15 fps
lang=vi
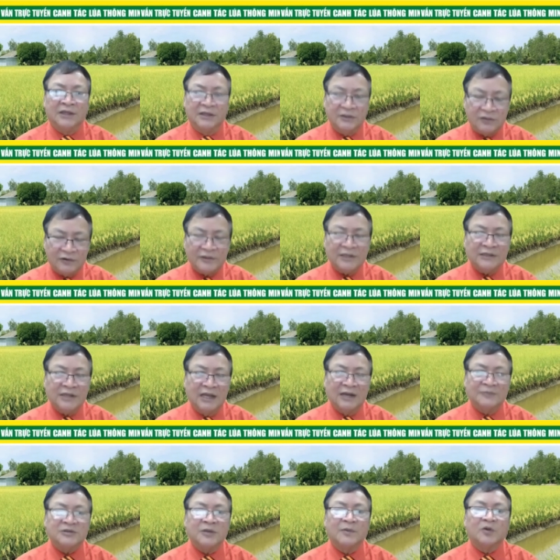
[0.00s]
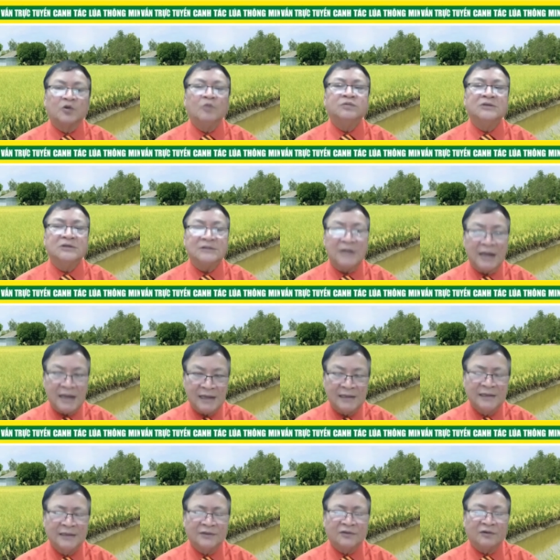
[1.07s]
chỉ có vấn đề làm sao mà rút nước ra
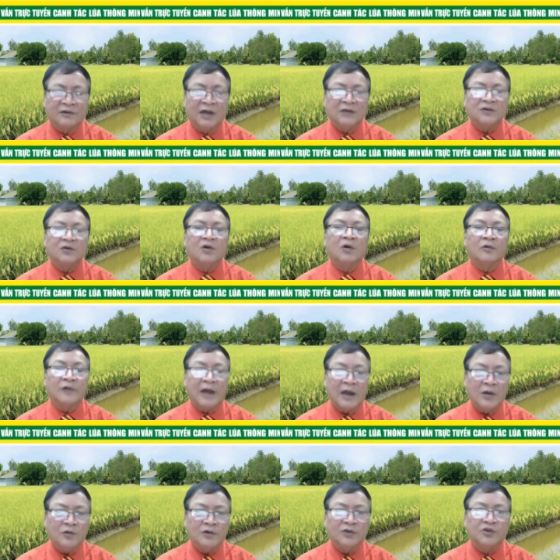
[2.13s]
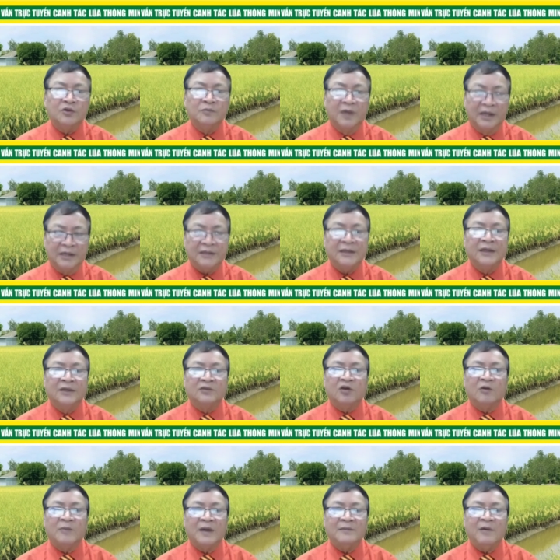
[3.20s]
cho đất nó khô ráo để chuẩn bị
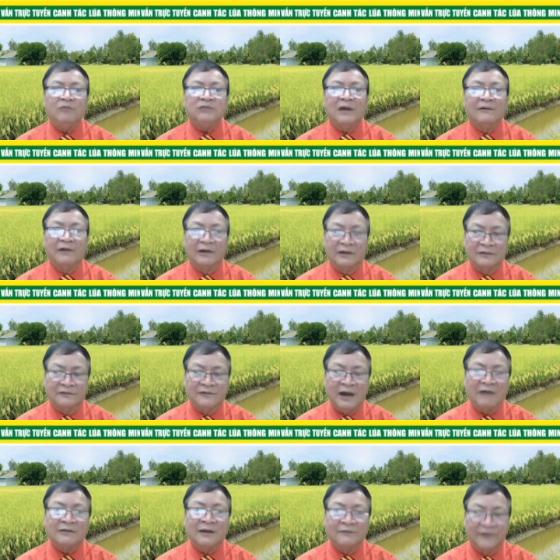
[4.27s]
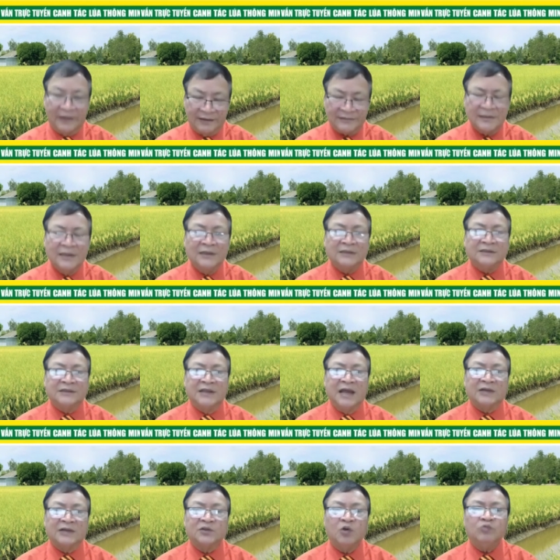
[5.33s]
cho máy móc là vào làm việc
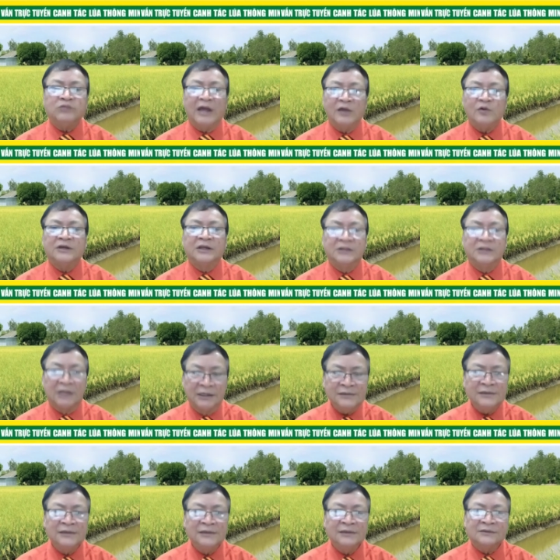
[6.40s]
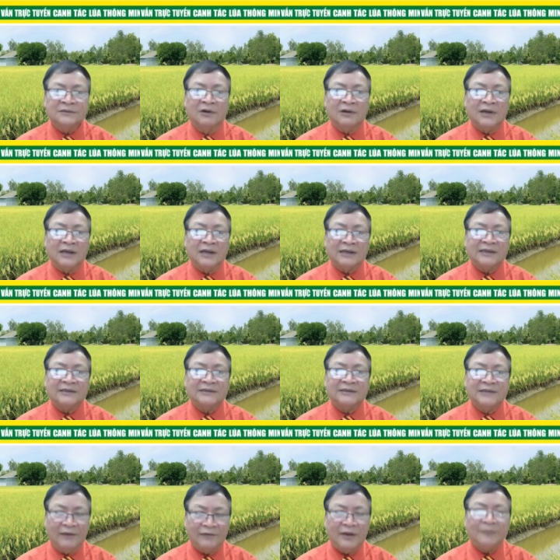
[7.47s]
và thúc đẩy quá trình chính đó là cái
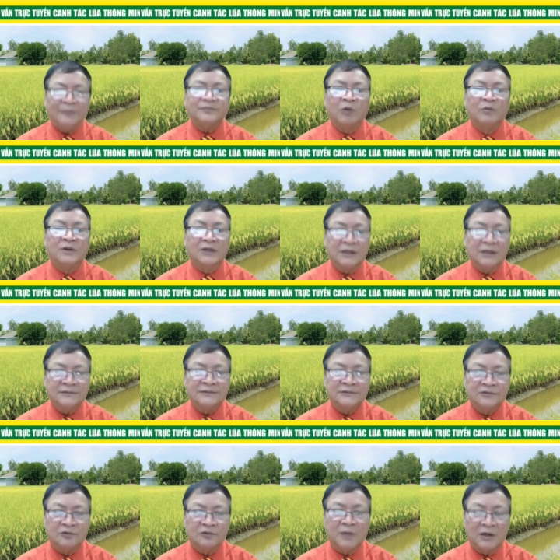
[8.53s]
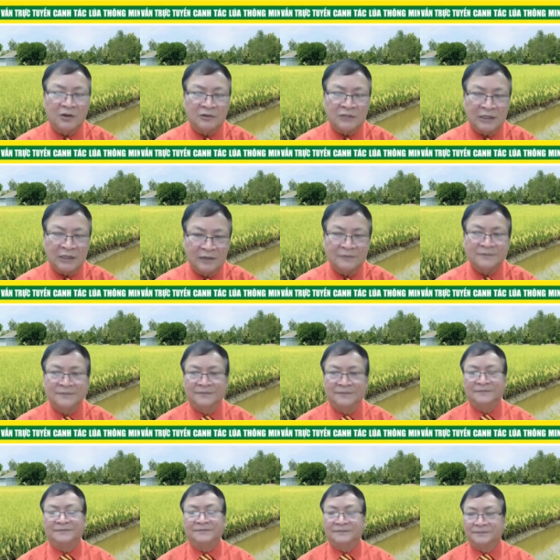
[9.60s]
giải pháp thông minh nhất chúc bà con thành công